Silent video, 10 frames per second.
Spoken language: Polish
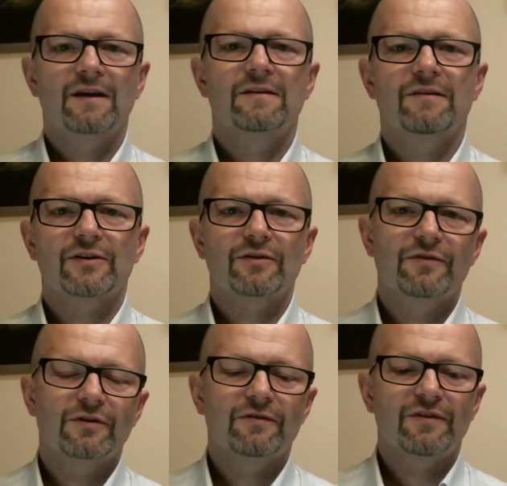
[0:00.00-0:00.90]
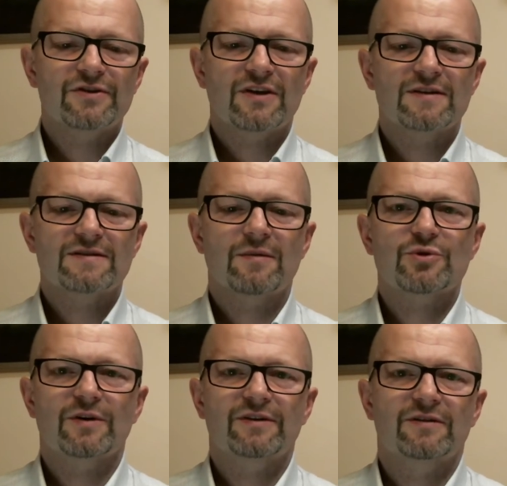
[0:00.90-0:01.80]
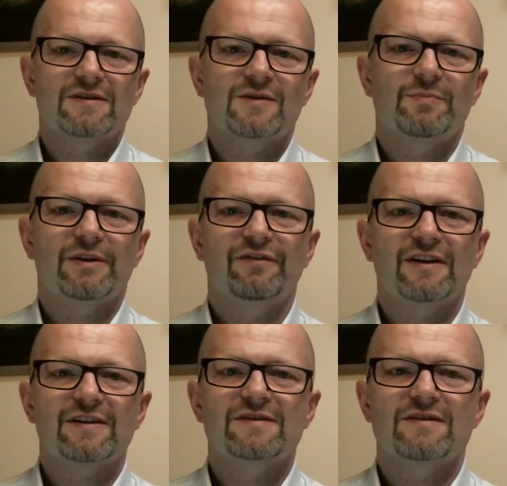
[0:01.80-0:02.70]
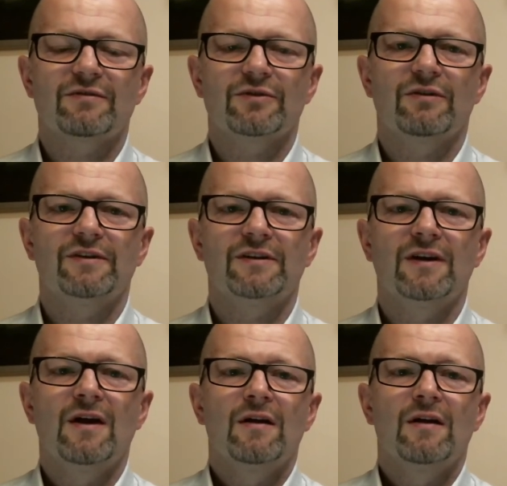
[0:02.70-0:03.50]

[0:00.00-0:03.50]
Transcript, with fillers: warto wykonywać test, na przykład test preferencji zawodowych,